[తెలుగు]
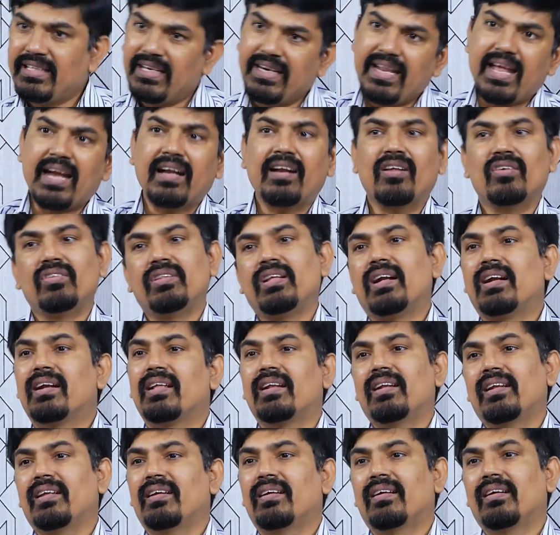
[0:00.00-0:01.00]
ఇది రియాక్ట్ అవుద్ది
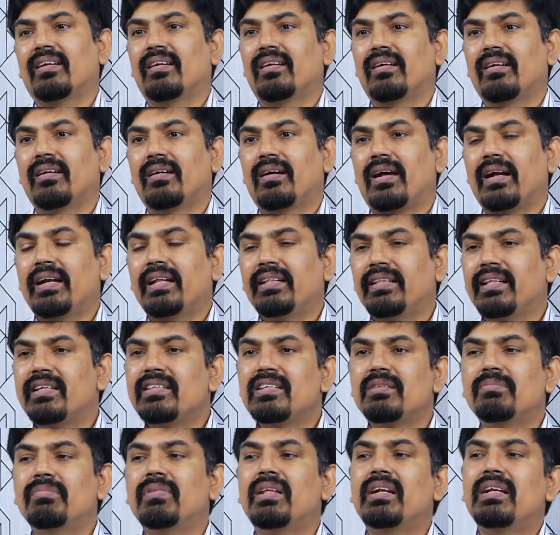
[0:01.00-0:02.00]
అంటే అంటే ఇదేం
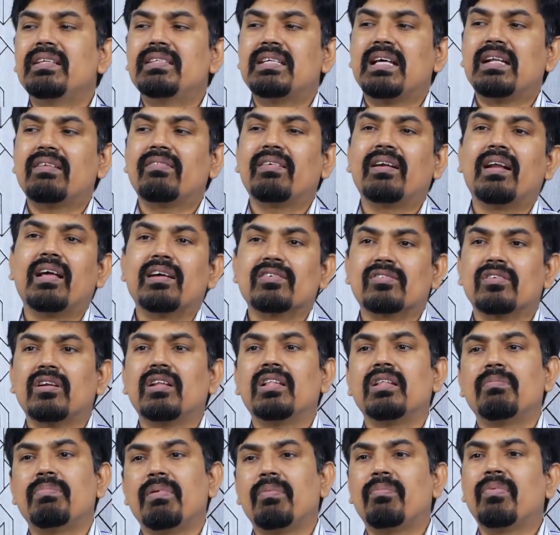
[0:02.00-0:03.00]
చెప్తుందంటే జనవరి లాస్ట్
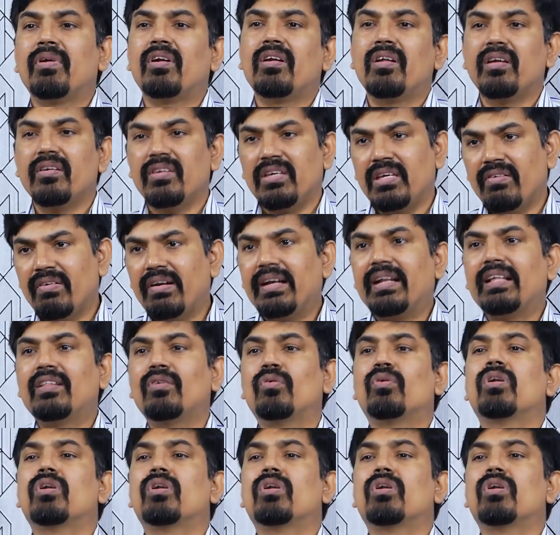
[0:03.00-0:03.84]
లేదా ఫిబ్రవరిలో ఈవెంట్ ఏదో